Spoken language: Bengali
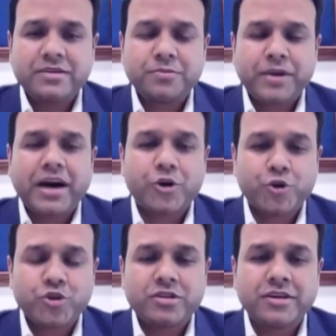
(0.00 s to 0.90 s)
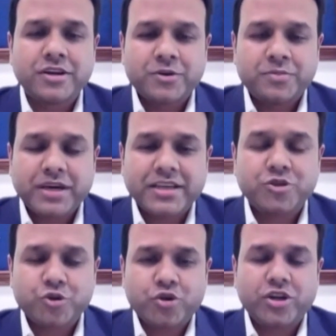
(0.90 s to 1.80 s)
ভারত মার্কিন
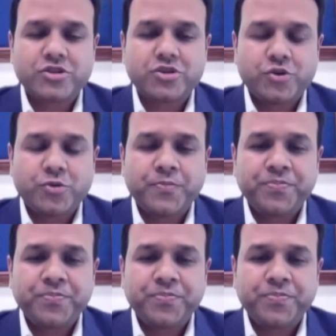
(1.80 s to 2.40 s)
যুক্তরাষ্ট্র